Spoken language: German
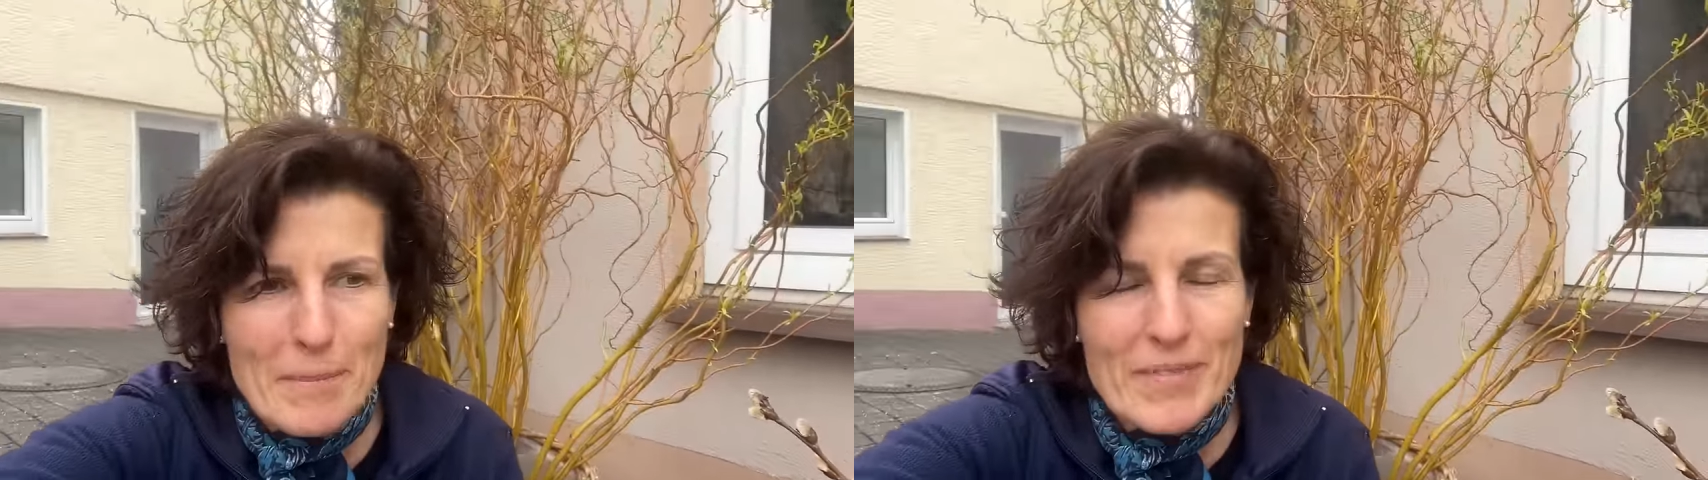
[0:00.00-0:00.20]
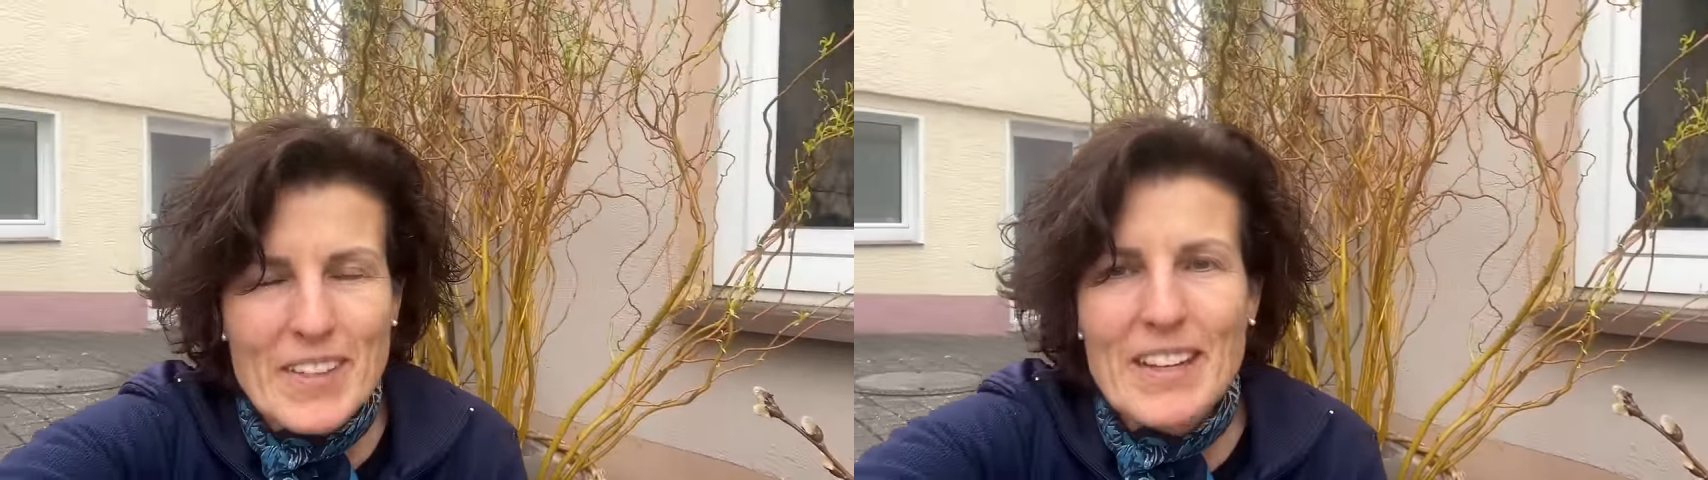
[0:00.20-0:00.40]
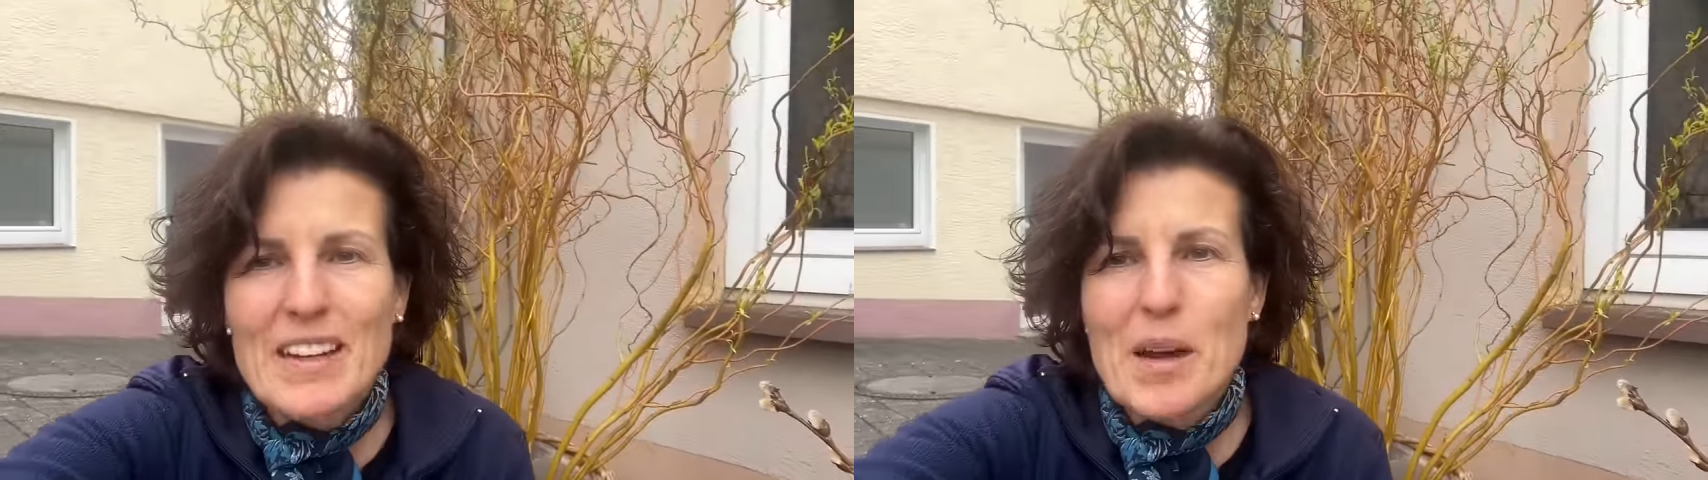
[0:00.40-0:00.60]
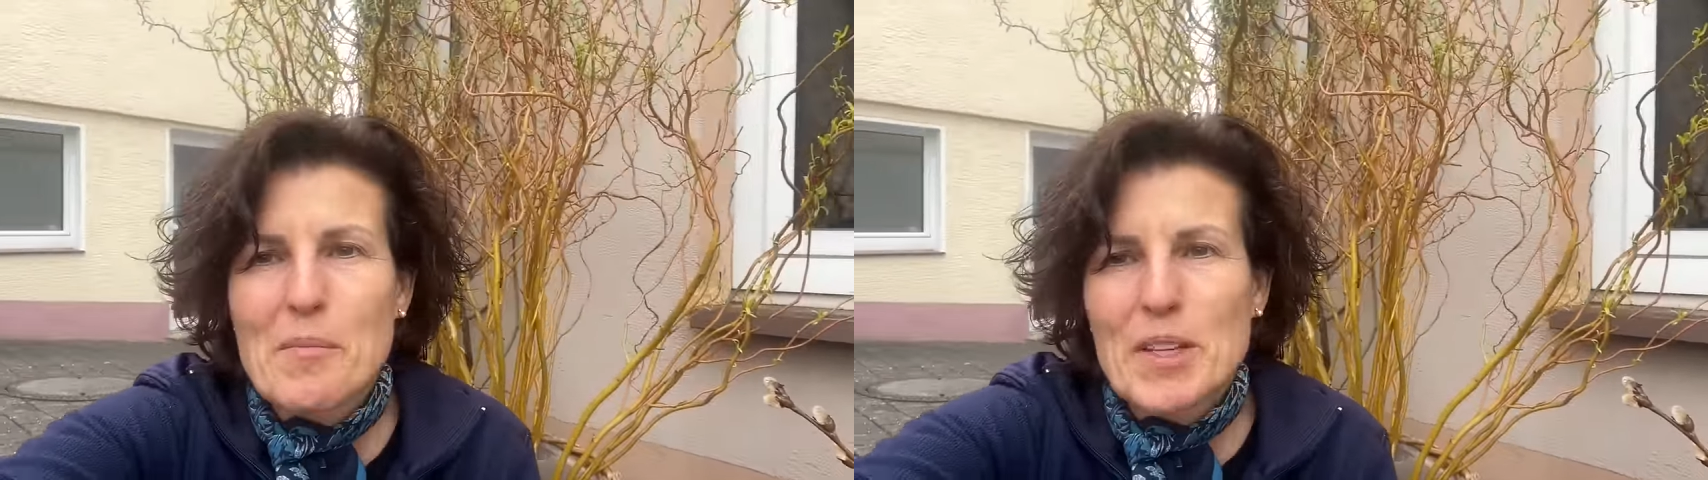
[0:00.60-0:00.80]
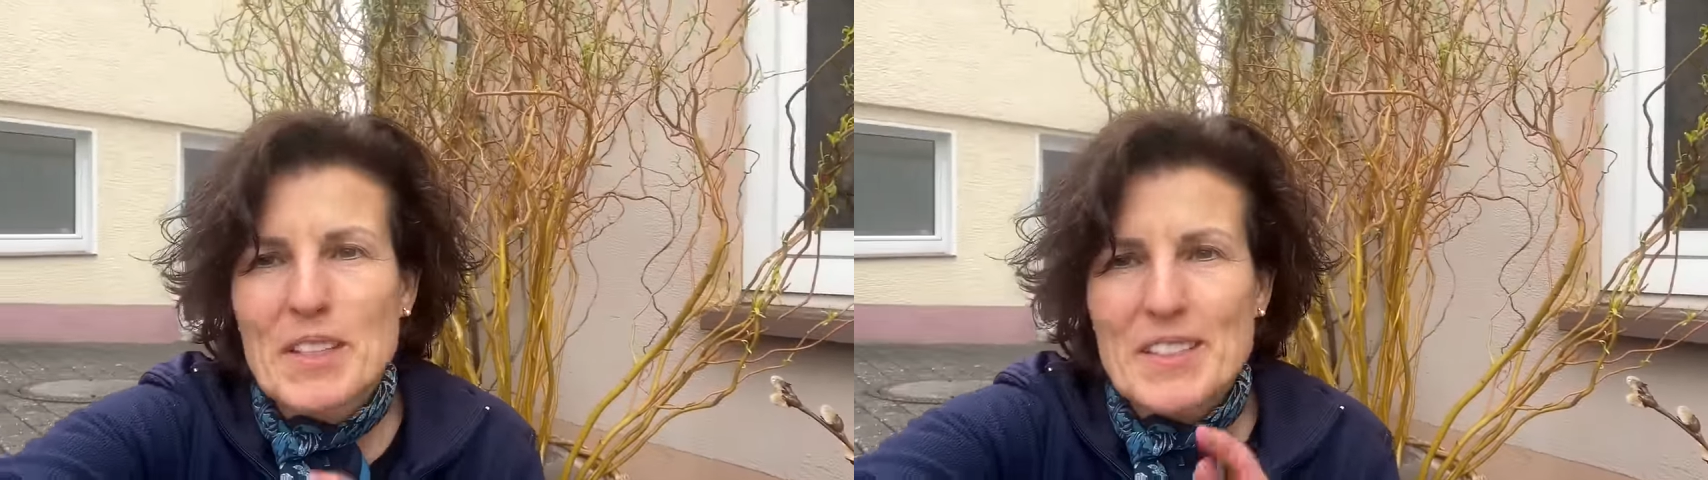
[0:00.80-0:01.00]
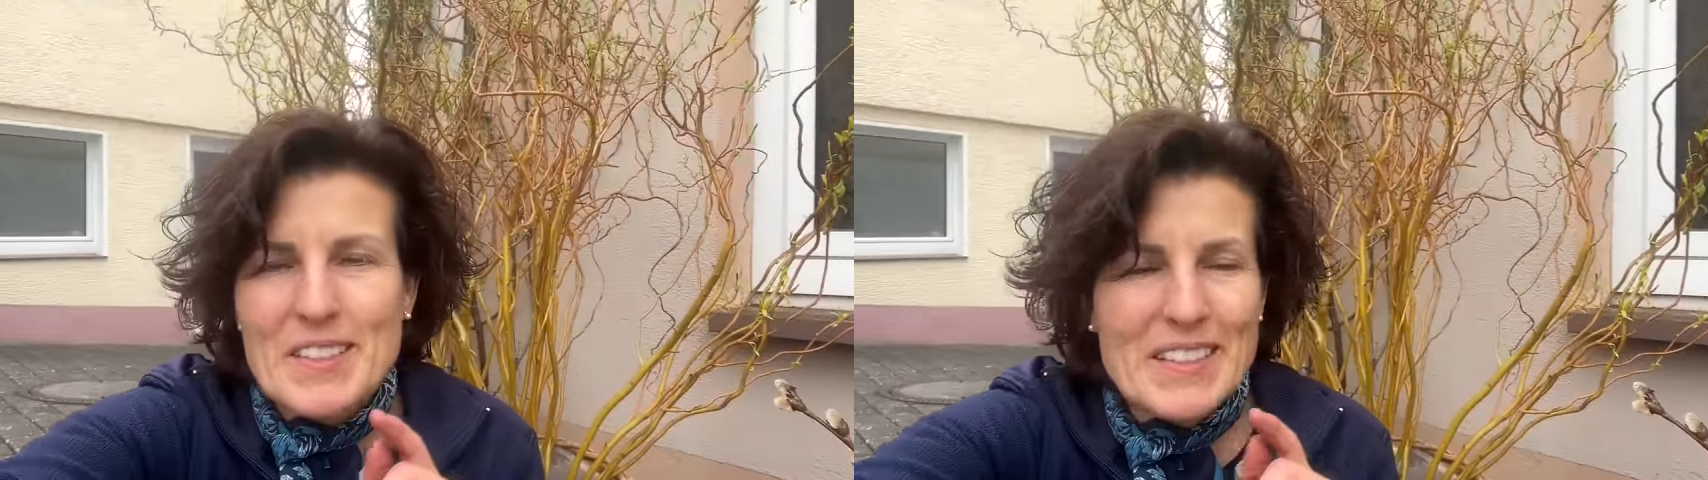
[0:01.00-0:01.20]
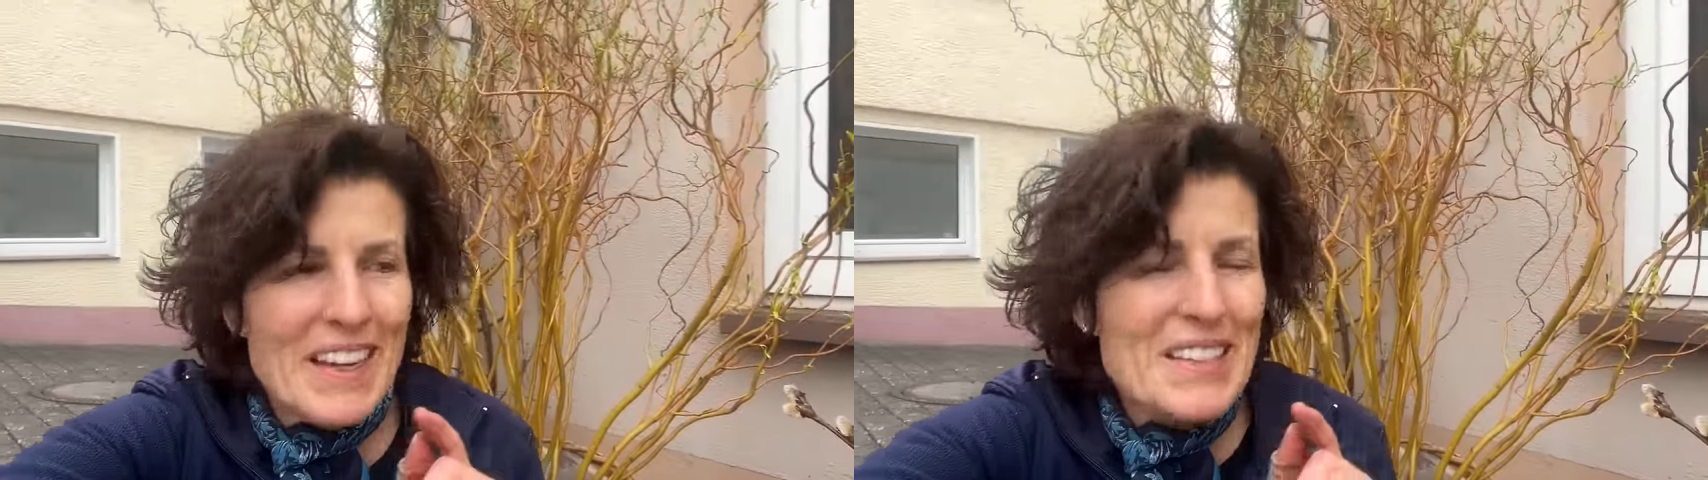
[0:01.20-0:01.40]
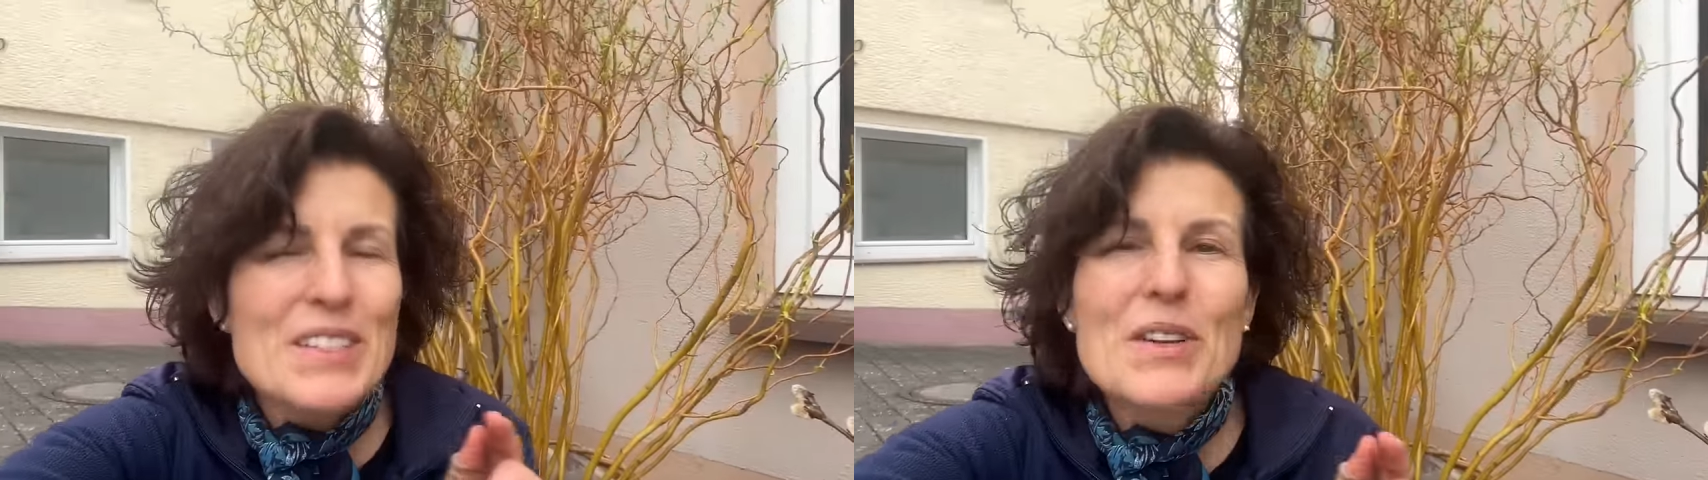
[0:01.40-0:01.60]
da kamen mir jetzt ganz